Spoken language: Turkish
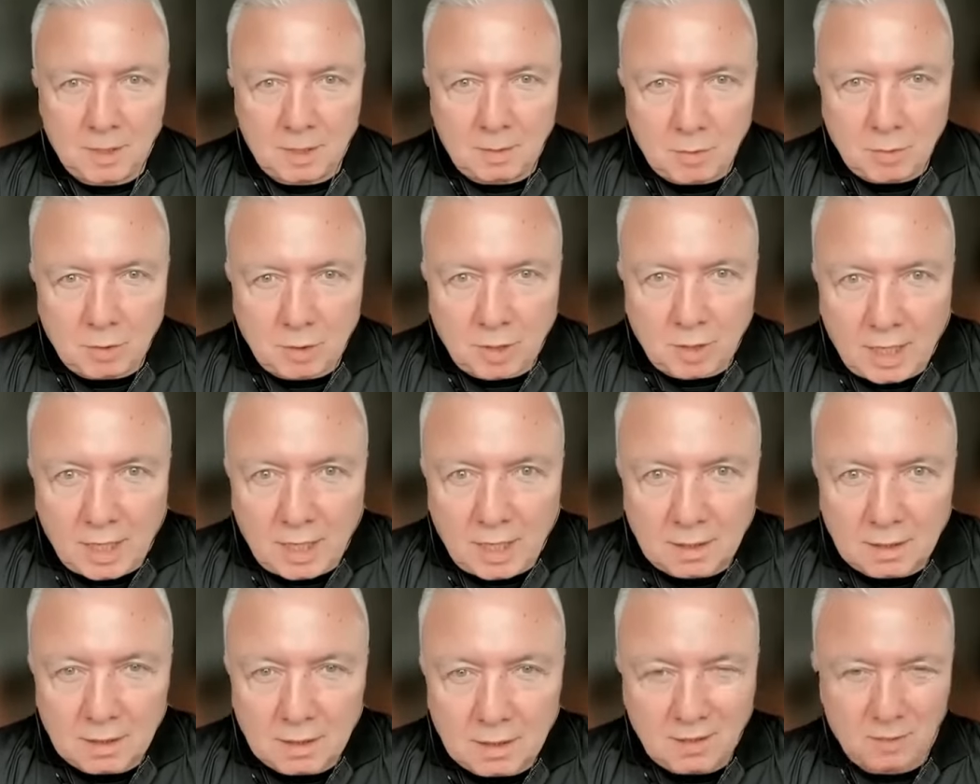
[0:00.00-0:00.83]
Bana mı öyle
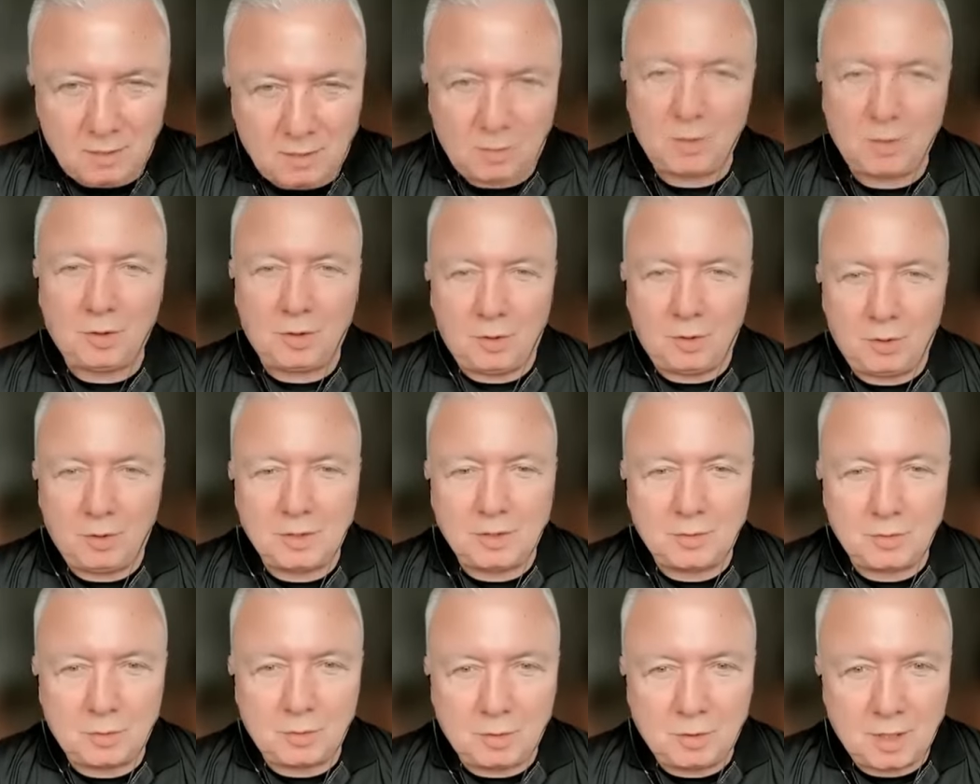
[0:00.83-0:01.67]
geldi? Öyle evet, öyle
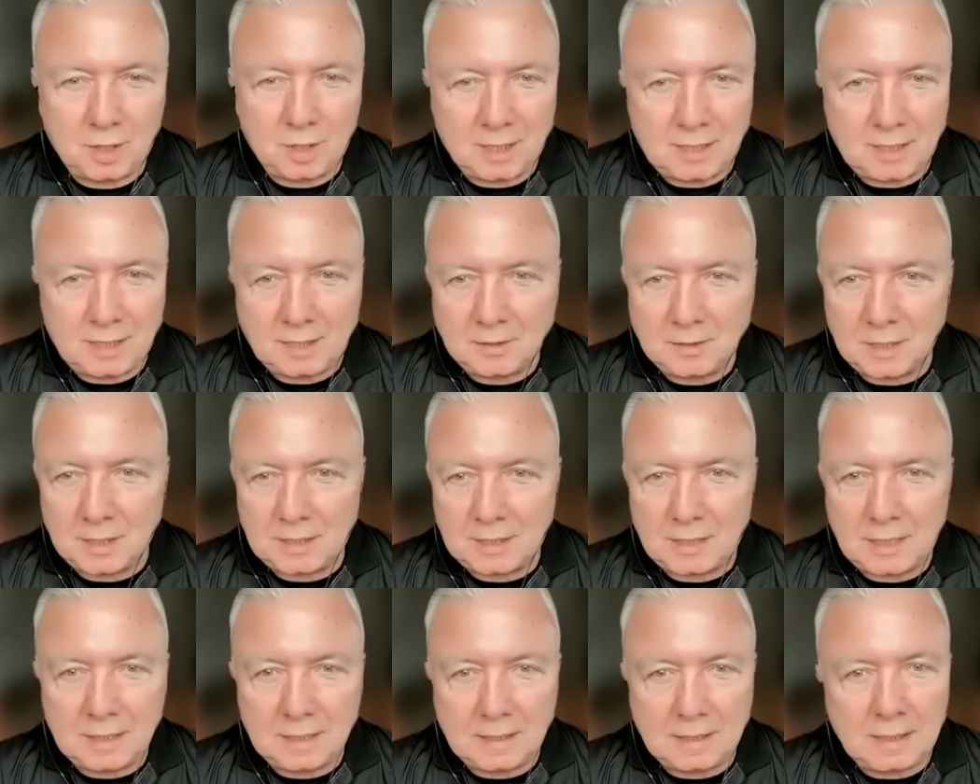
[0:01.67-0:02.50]
Zafer sürüyorlar abi.
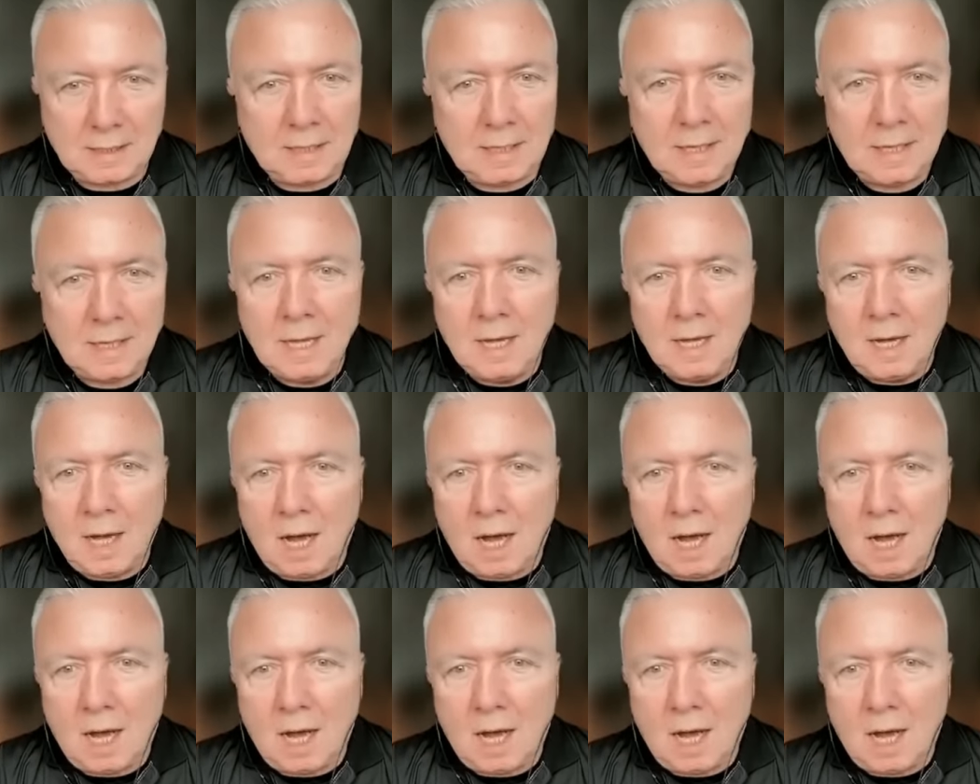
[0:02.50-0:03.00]
gerçekten de.